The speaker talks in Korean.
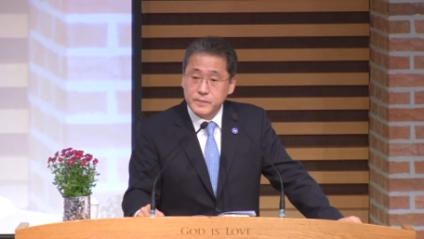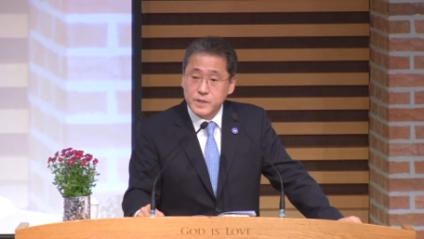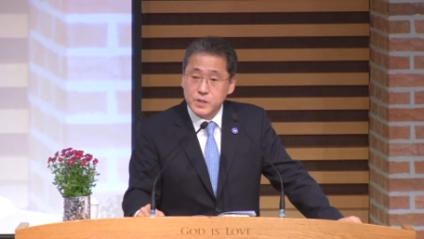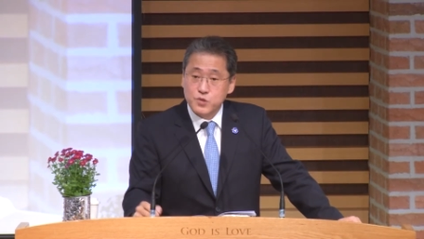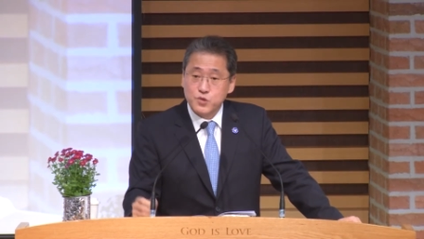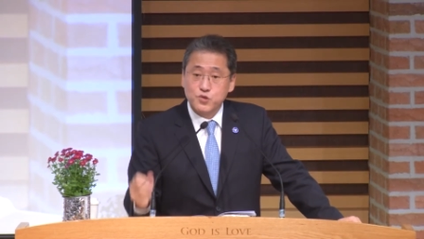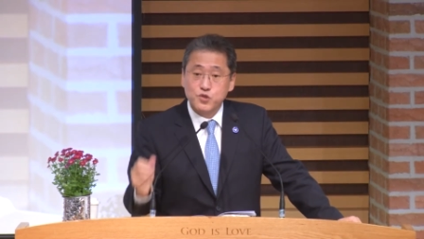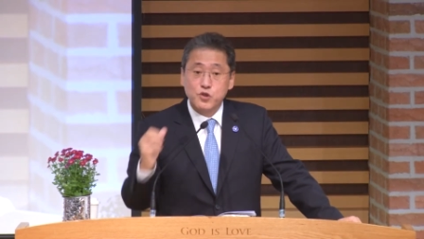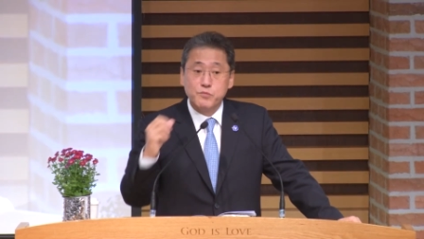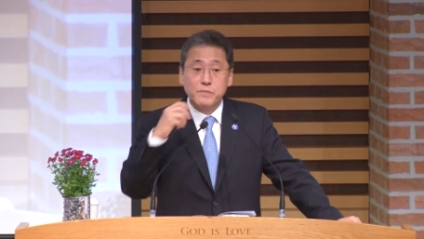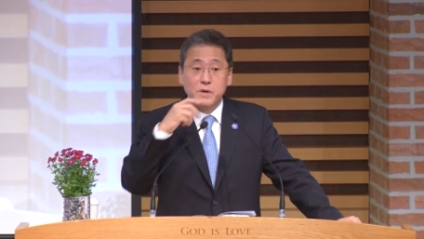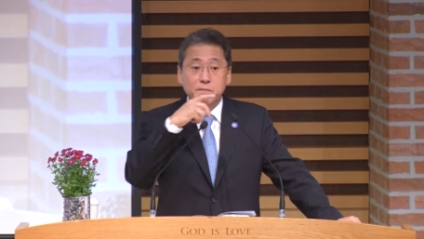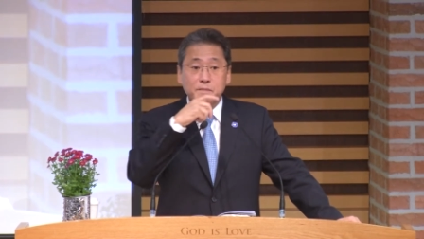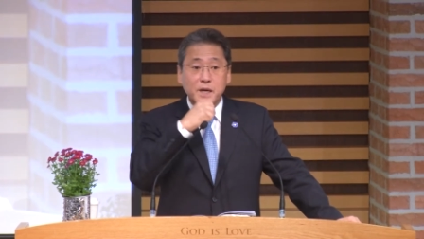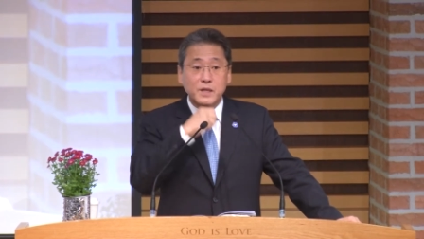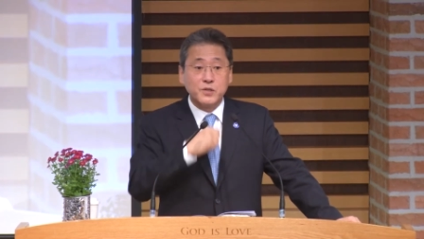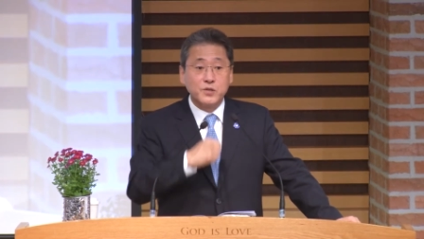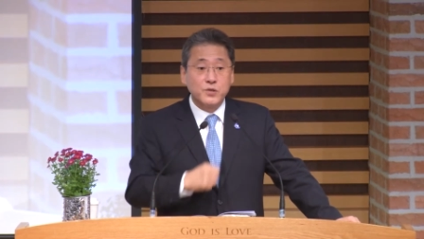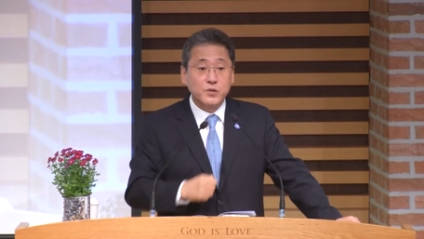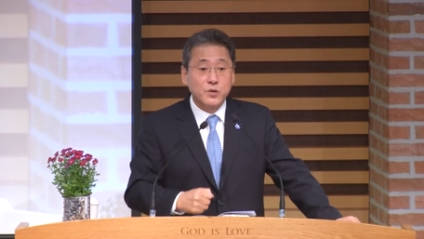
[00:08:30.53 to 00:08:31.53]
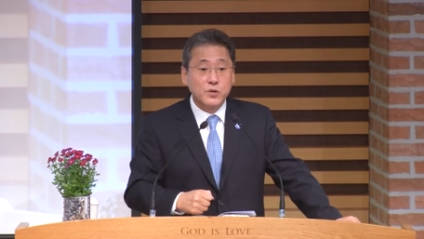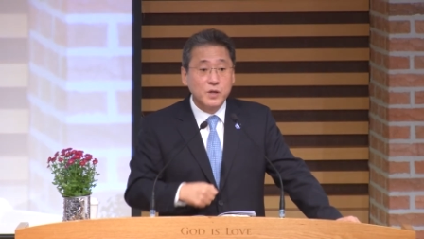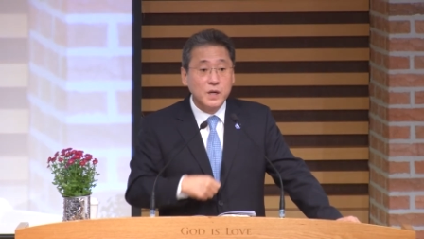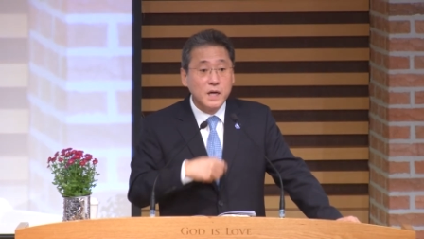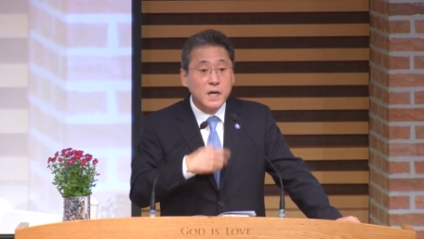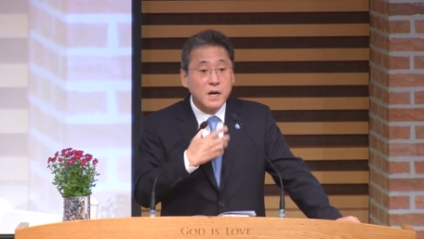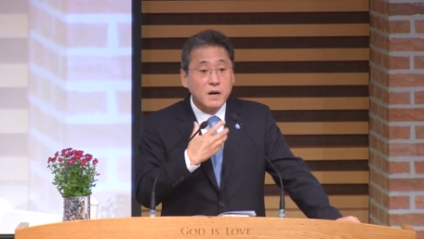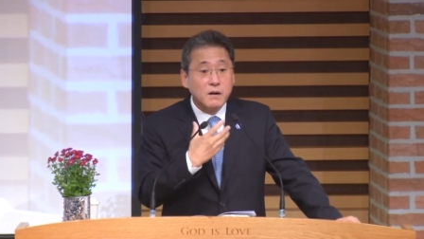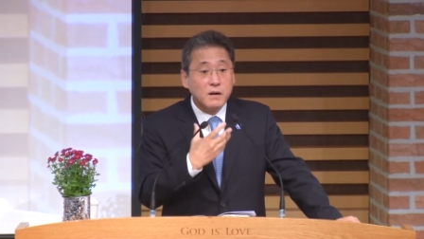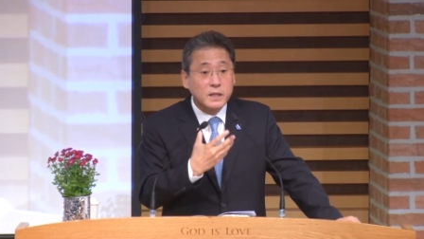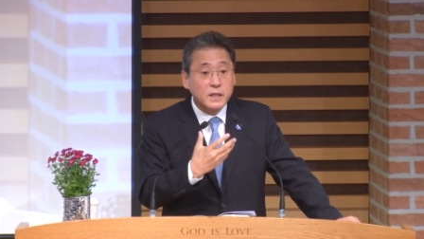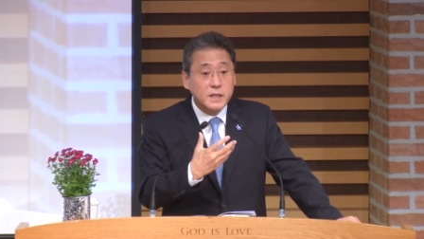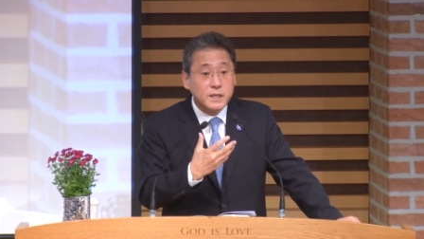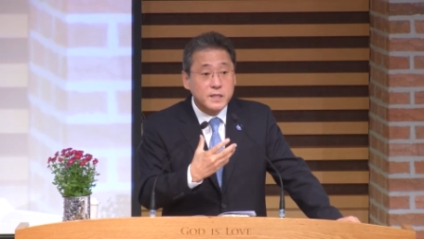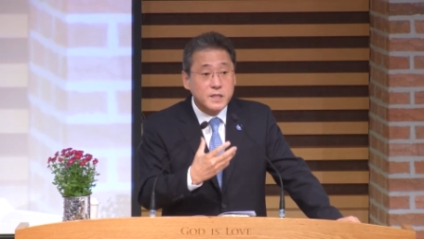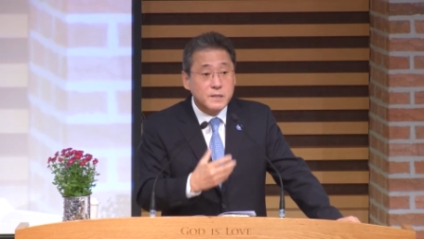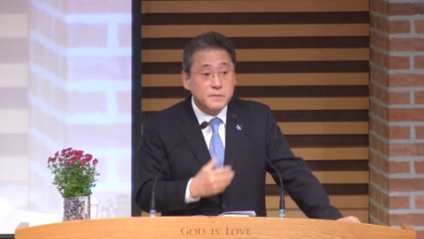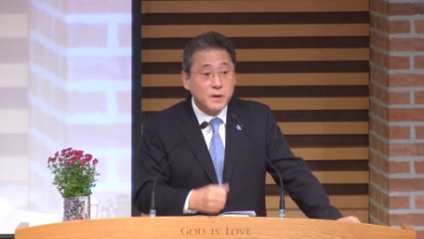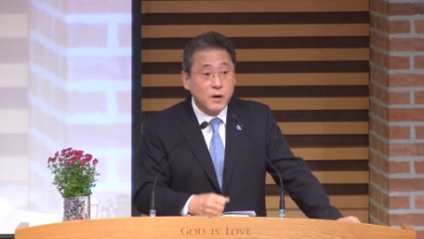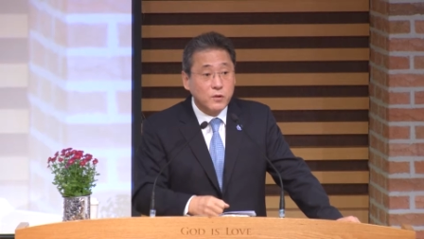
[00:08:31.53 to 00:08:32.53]
수염만 만지고
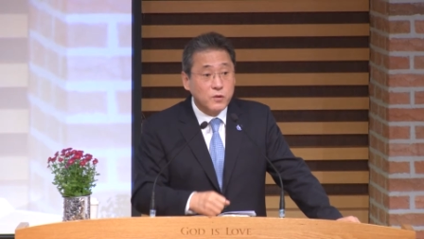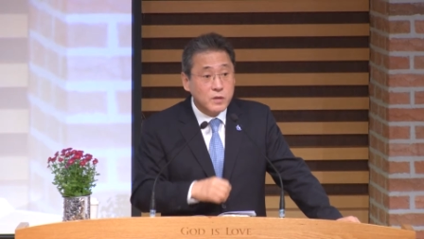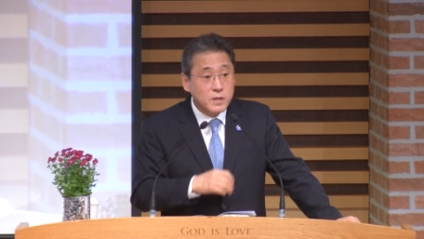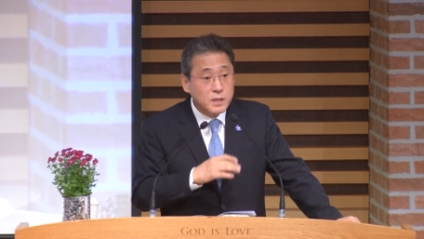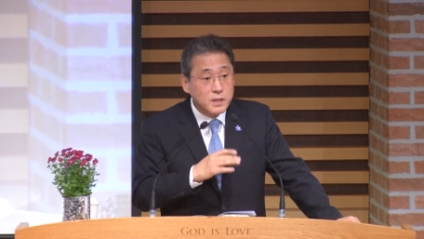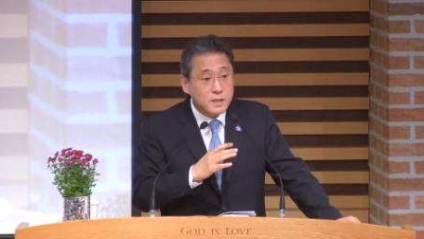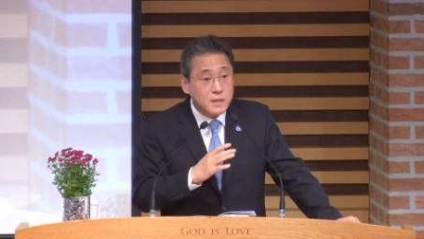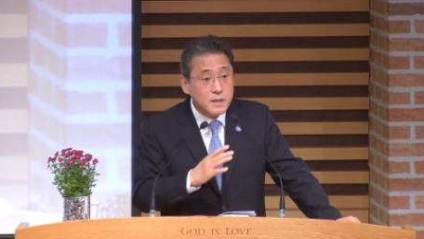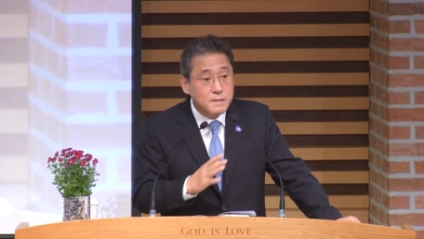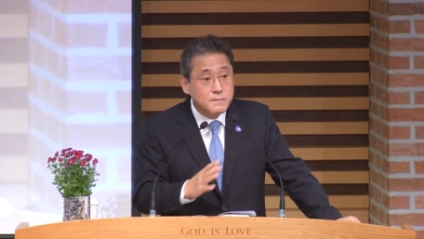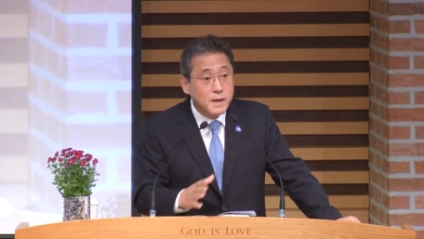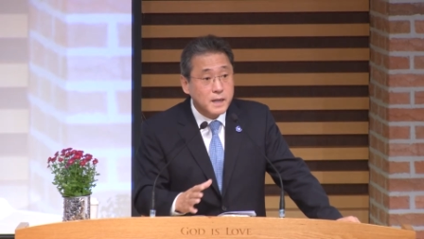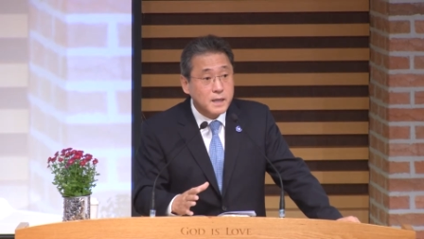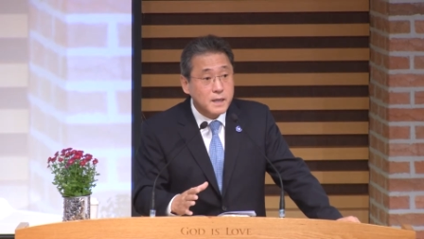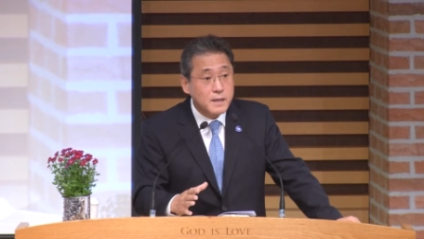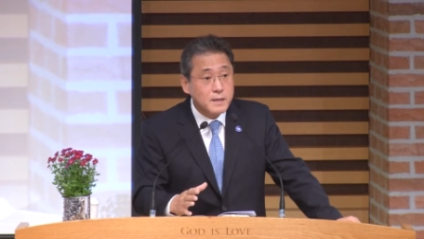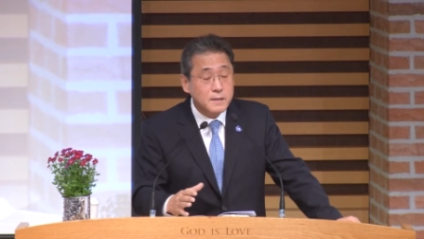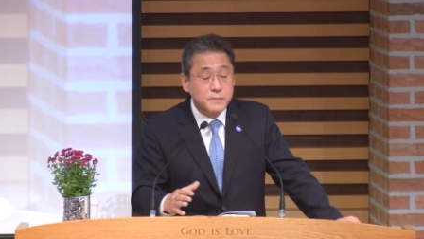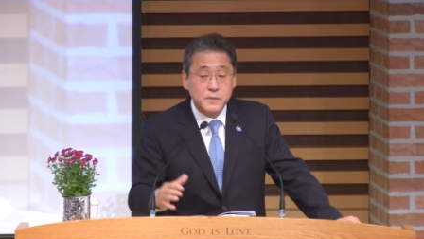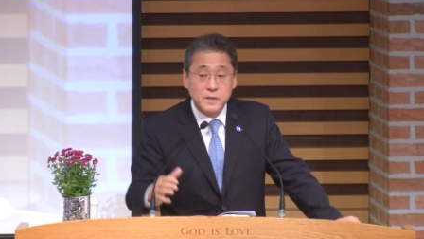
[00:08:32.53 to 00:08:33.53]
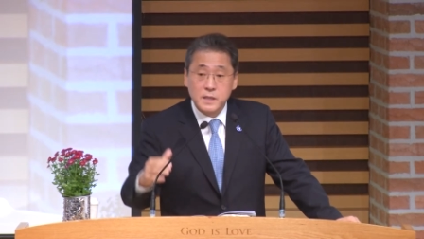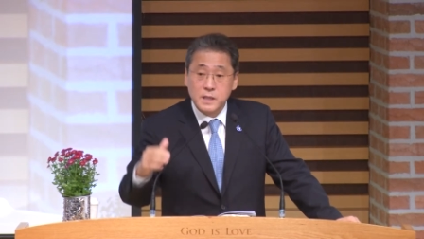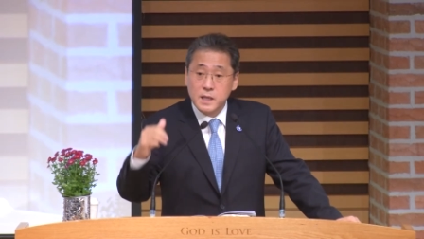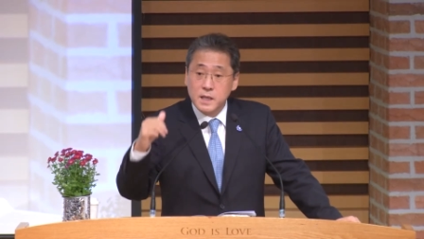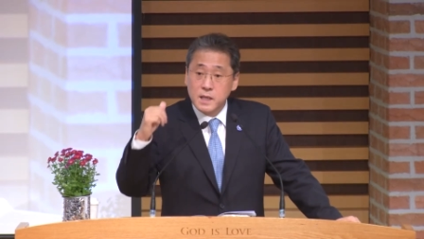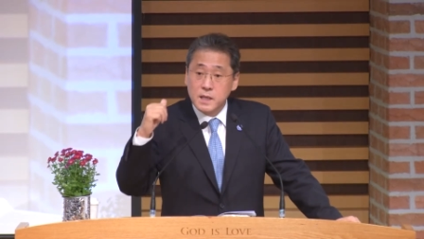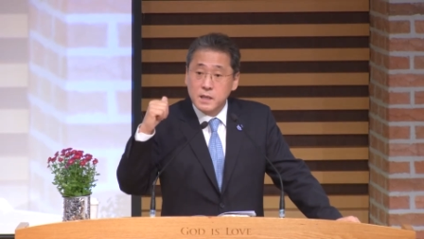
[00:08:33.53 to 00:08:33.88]
헛기침하고 글만 읽으면